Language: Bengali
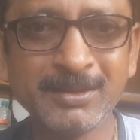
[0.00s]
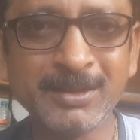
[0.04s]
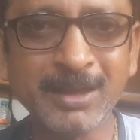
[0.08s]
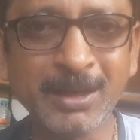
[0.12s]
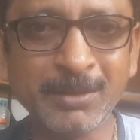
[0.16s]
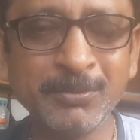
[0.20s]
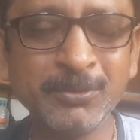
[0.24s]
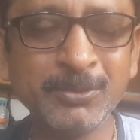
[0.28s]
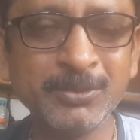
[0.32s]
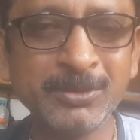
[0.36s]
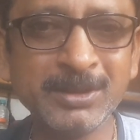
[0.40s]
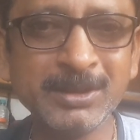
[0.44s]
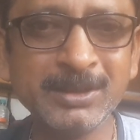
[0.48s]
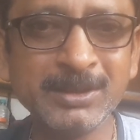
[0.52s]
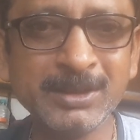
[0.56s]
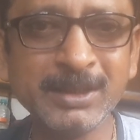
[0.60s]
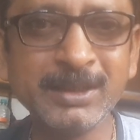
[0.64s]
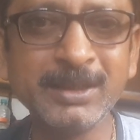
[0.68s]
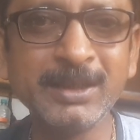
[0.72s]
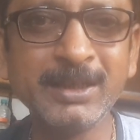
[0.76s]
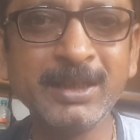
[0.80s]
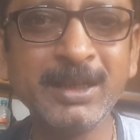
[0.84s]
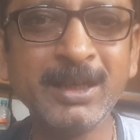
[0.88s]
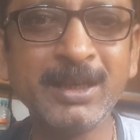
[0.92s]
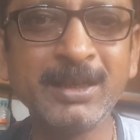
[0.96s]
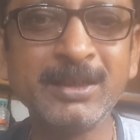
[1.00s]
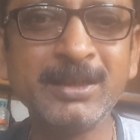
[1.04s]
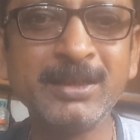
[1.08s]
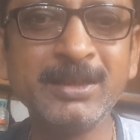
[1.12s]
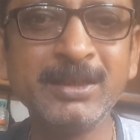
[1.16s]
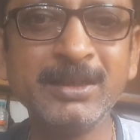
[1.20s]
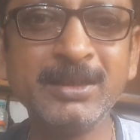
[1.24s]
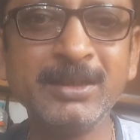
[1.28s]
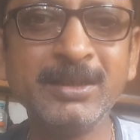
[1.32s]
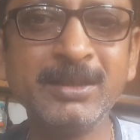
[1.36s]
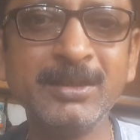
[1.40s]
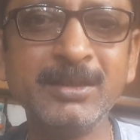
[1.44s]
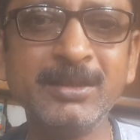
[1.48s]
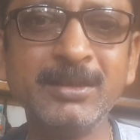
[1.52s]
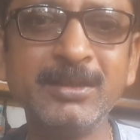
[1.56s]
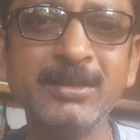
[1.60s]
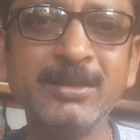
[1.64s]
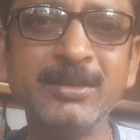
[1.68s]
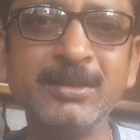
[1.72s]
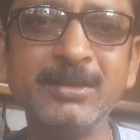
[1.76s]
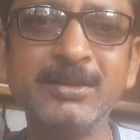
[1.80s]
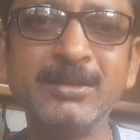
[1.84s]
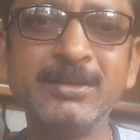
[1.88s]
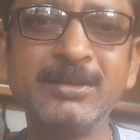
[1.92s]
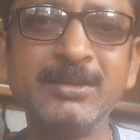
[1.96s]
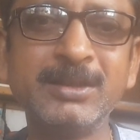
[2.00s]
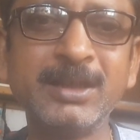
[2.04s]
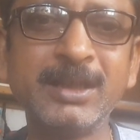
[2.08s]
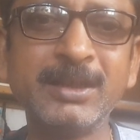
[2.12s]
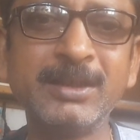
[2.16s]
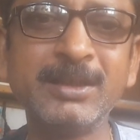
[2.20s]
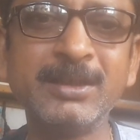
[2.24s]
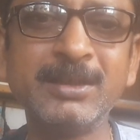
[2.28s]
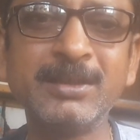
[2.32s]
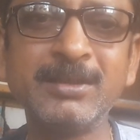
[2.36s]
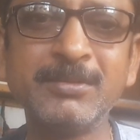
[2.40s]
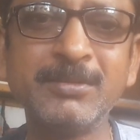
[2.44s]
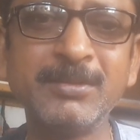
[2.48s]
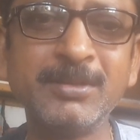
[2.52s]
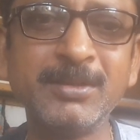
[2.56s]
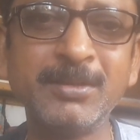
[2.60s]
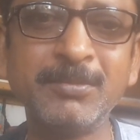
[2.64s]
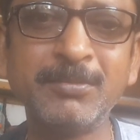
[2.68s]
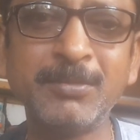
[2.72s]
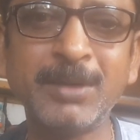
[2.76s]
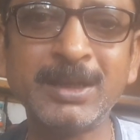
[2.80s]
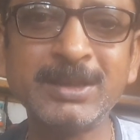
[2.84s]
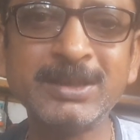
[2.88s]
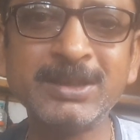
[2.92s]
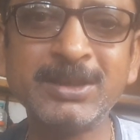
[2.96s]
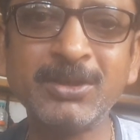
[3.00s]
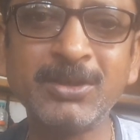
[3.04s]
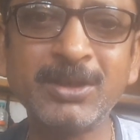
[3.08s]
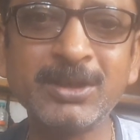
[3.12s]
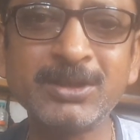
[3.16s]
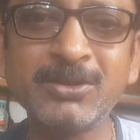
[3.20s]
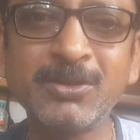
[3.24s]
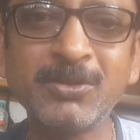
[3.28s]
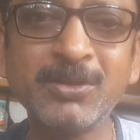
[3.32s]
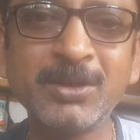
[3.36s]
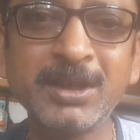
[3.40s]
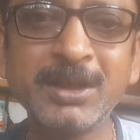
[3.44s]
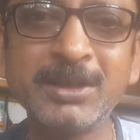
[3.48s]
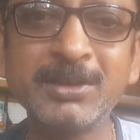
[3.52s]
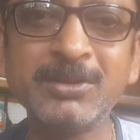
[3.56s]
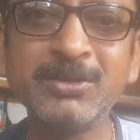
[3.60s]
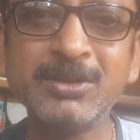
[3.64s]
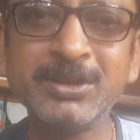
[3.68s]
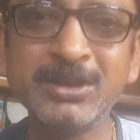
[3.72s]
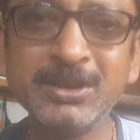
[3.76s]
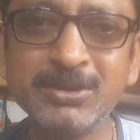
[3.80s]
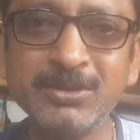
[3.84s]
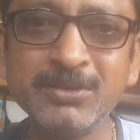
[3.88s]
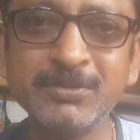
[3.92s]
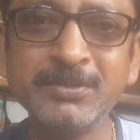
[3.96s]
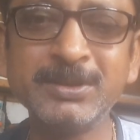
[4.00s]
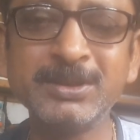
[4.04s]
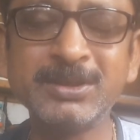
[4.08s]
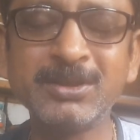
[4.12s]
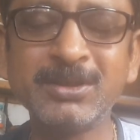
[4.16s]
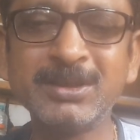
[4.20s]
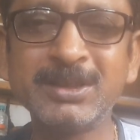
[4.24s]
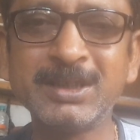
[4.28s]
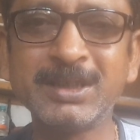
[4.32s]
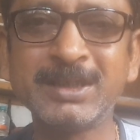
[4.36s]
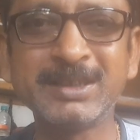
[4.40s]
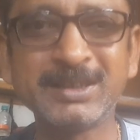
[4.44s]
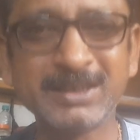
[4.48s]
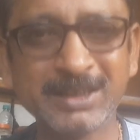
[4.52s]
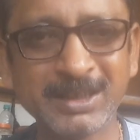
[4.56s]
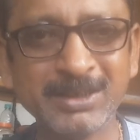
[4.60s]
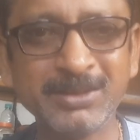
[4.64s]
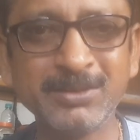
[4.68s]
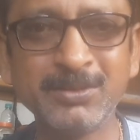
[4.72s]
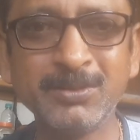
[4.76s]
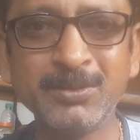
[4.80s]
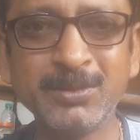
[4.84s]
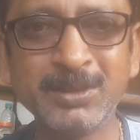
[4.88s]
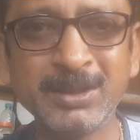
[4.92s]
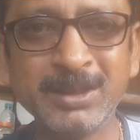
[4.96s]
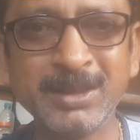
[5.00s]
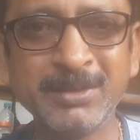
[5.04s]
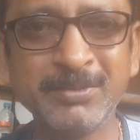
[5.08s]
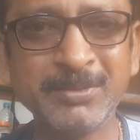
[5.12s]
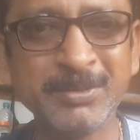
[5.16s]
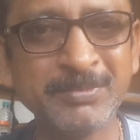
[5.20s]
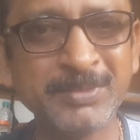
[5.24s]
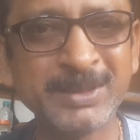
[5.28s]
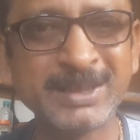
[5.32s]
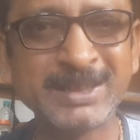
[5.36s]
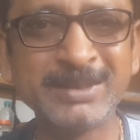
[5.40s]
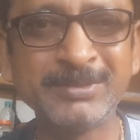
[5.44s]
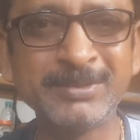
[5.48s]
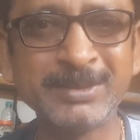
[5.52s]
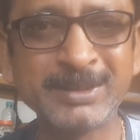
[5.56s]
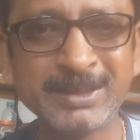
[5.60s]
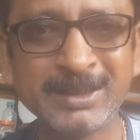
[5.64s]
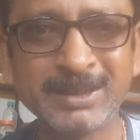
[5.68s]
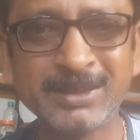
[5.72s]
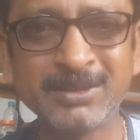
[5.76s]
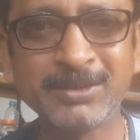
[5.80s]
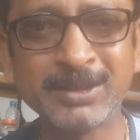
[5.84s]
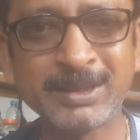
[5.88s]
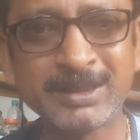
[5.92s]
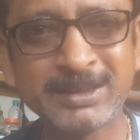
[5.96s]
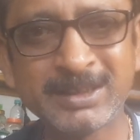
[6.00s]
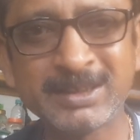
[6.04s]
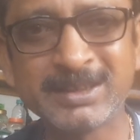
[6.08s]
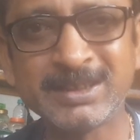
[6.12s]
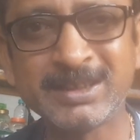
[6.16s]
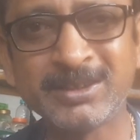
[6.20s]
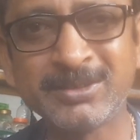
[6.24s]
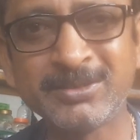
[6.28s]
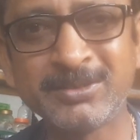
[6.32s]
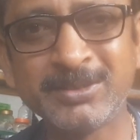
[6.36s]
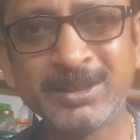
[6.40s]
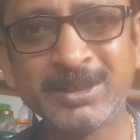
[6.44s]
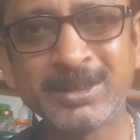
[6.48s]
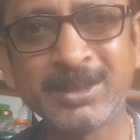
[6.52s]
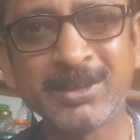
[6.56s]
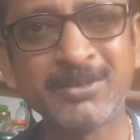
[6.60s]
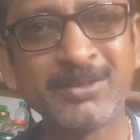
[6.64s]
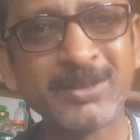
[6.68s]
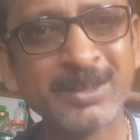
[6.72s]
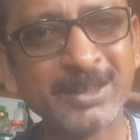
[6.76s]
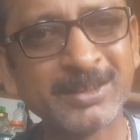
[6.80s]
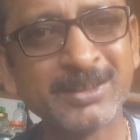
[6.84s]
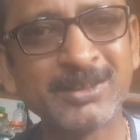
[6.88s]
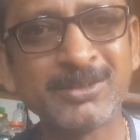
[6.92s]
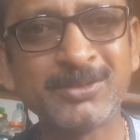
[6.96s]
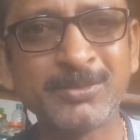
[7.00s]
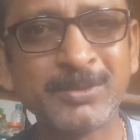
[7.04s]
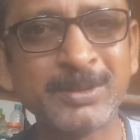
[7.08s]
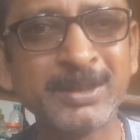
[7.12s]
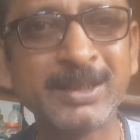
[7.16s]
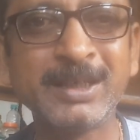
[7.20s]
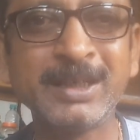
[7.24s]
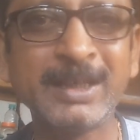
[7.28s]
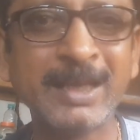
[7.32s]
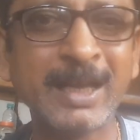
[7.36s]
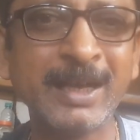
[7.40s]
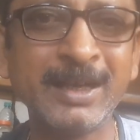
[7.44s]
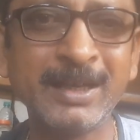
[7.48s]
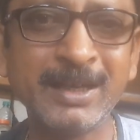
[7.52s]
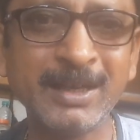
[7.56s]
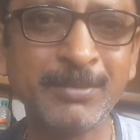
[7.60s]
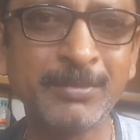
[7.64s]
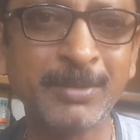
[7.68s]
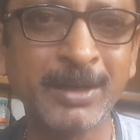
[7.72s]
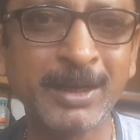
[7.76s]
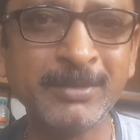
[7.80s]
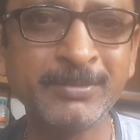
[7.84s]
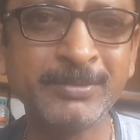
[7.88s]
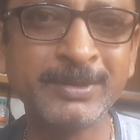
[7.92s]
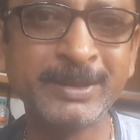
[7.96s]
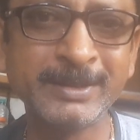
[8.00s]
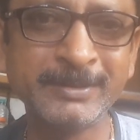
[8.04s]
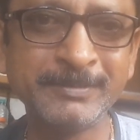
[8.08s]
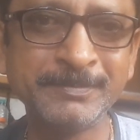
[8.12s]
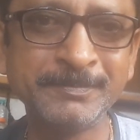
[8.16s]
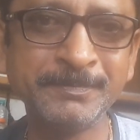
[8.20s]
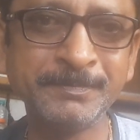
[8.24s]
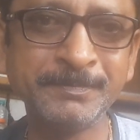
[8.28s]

তার মধ্যে থেকেই আর কি যাদের মাছ ধরা সংক্রান্ত কিছু বিষয় থাকে সেইগুলোরই আমি বেছে বেছে দেওয়ার চেষ্টা করি কারণ এতে তোমাদের জ্ঞানটা বাড়বে